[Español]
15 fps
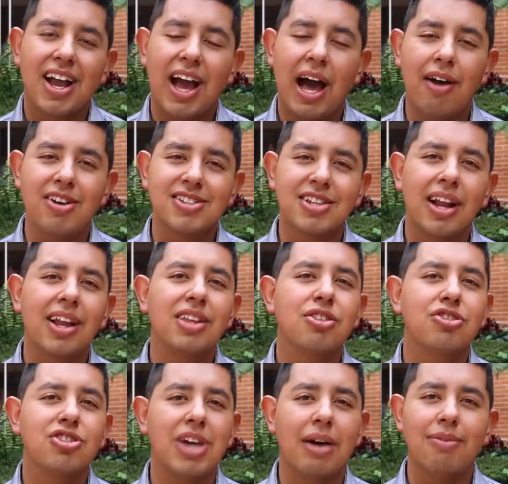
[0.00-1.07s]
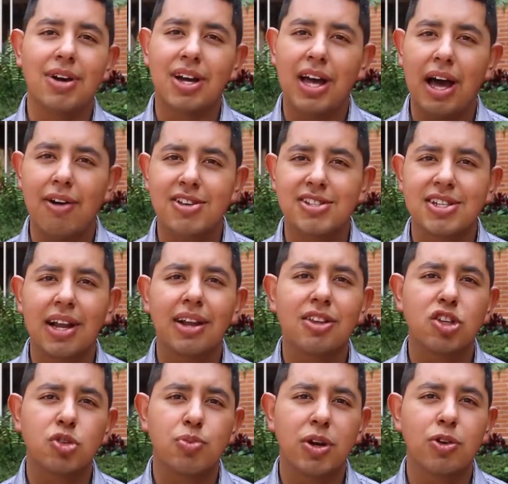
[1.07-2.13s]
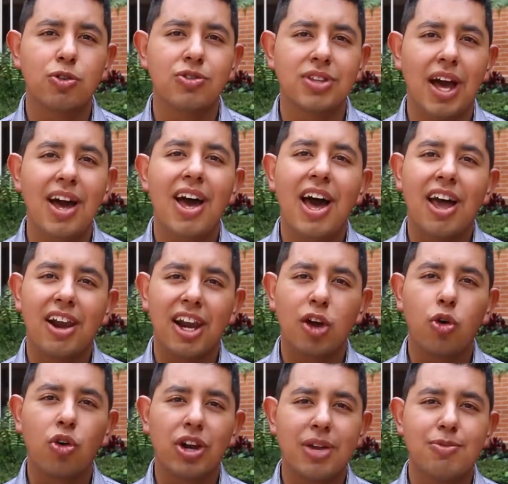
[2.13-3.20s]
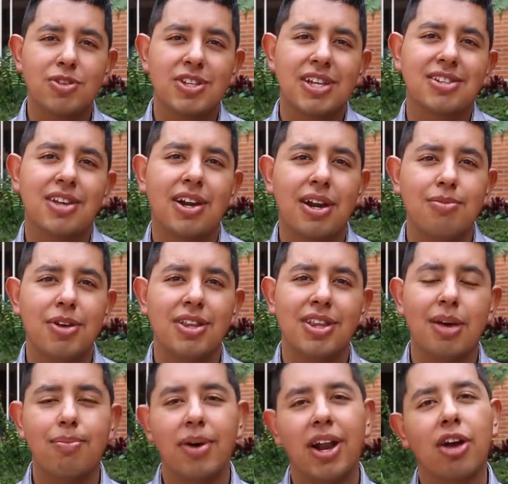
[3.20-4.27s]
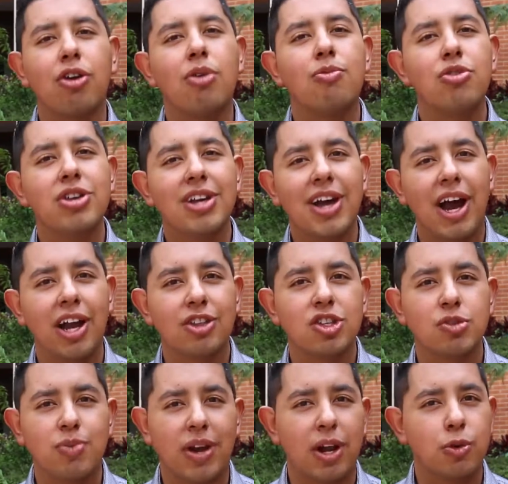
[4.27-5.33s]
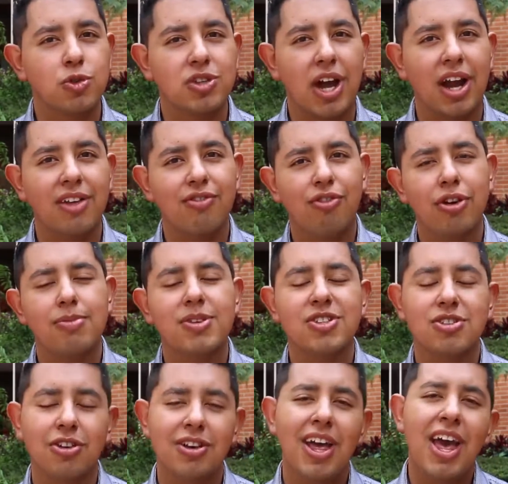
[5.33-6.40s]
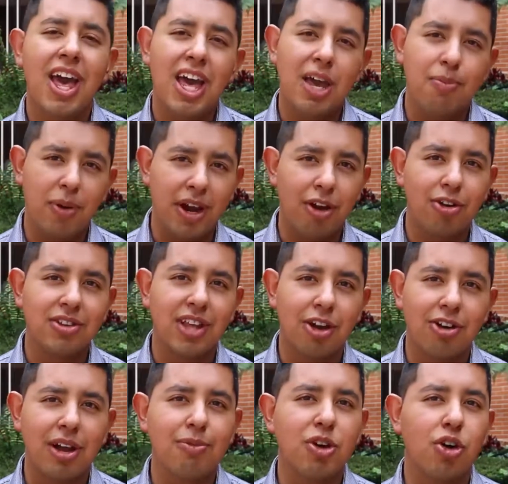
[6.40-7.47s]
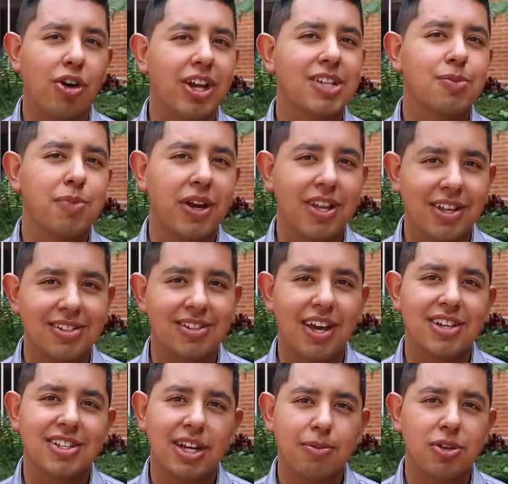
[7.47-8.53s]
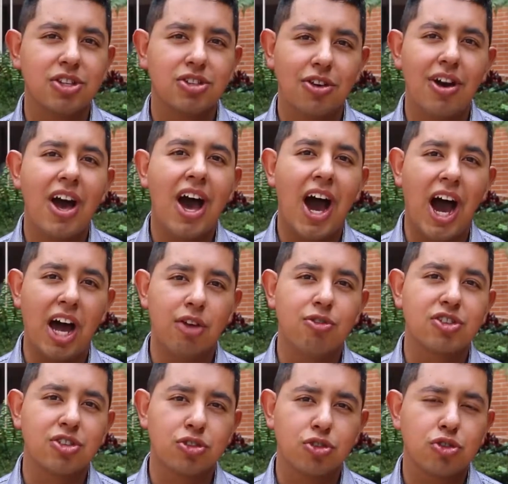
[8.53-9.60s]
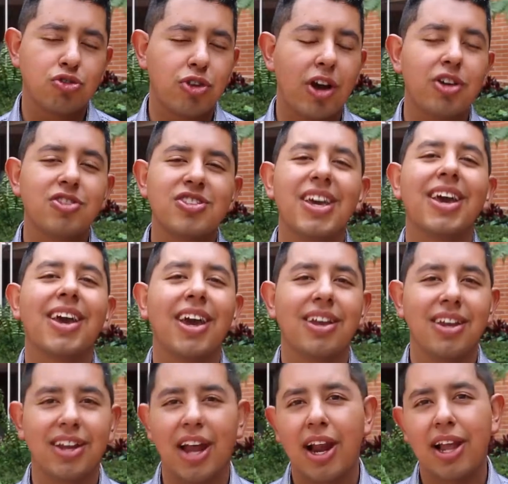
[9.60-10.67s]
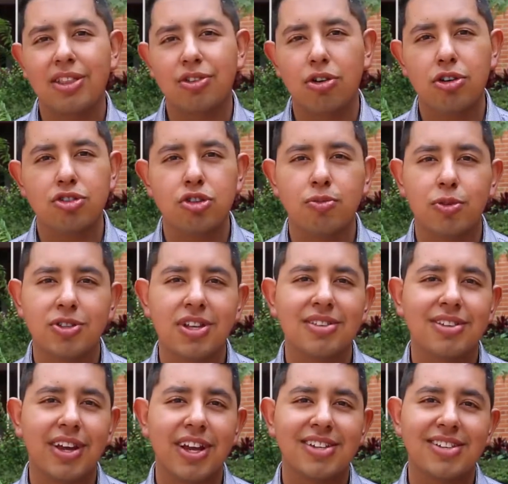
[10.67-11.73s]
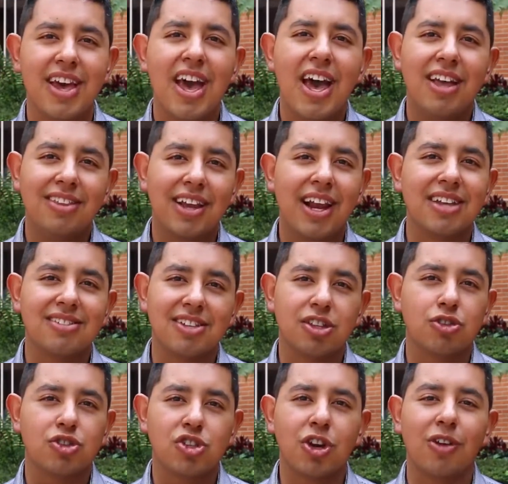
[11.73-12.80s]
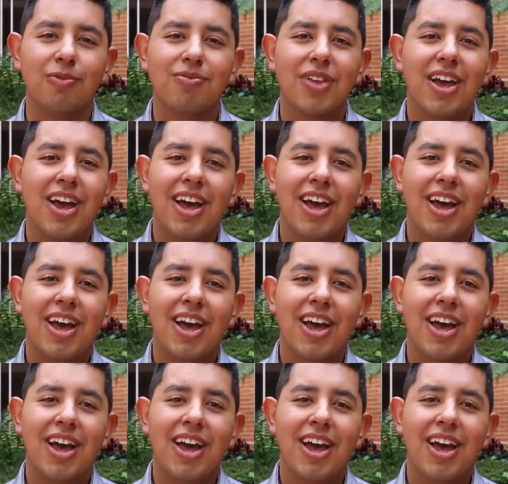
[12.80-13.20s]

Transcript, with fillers: Cada vez que alguien nos llama, cada vez que alguien nos pregunta, recurrimos a esta herramienta para comunicarnos, para buscar información y para brindar una mejor experiencia de servicio a nuestros usuarios y en general a todos los grupos de interés de la institución.